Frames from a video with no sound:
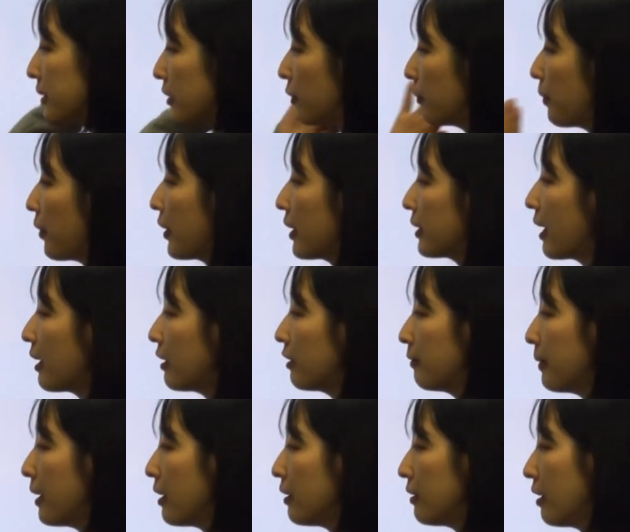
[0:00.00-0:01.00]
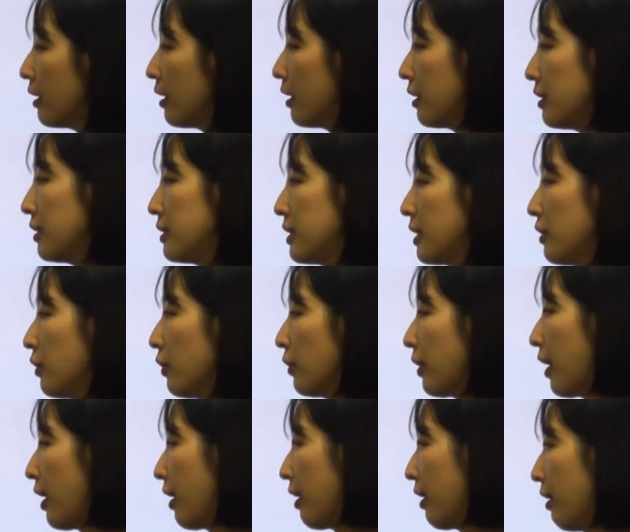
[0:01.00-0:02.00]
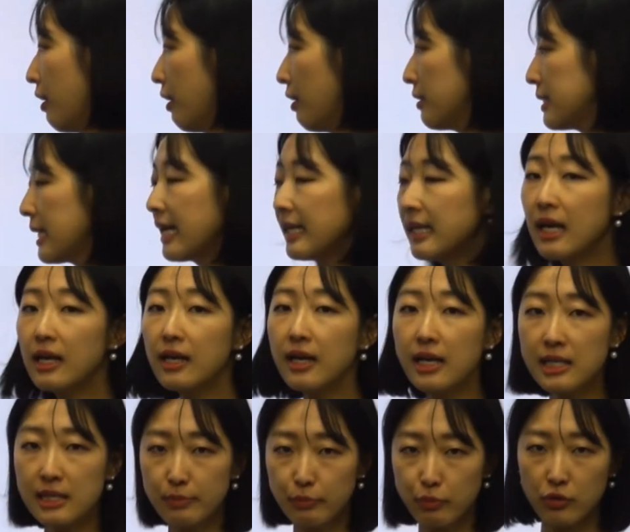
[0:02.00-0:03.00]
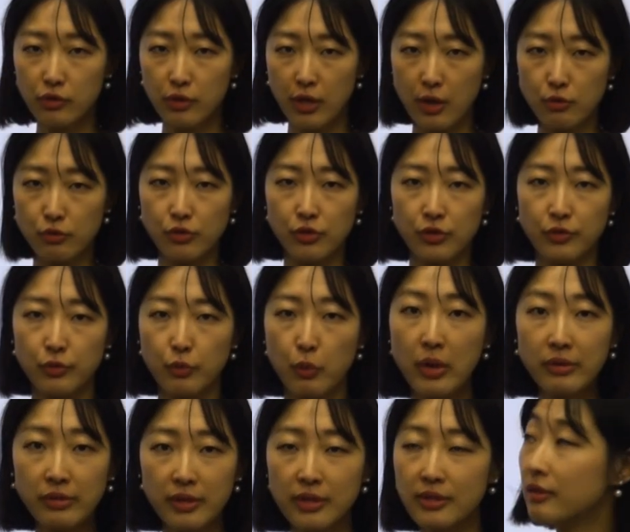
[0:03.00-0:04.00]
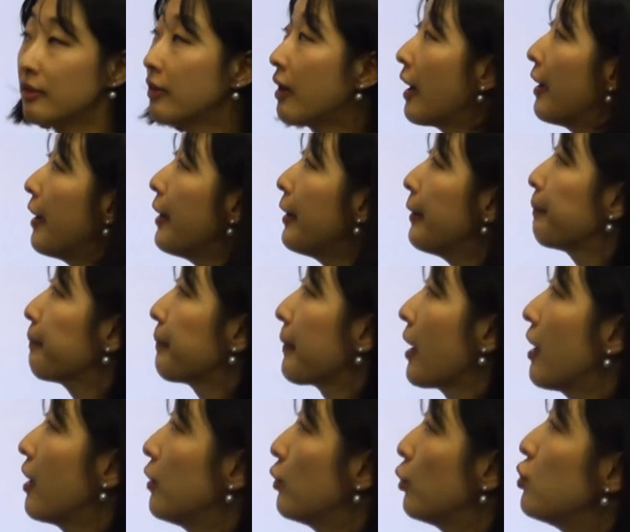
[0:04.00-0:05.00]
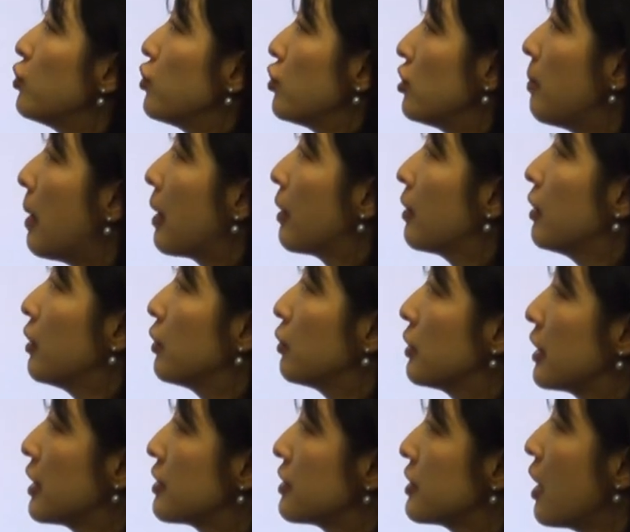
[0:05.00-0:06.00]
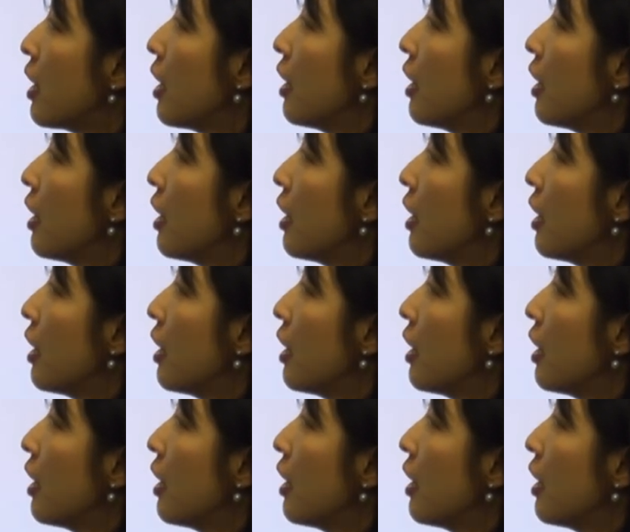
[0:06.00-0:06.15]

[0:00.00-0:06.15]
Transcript: 성명에 따르면 이제 이렇게 차량까지 불태우는 왜 그랬을까요? 도주를 막으려고 했겠죠.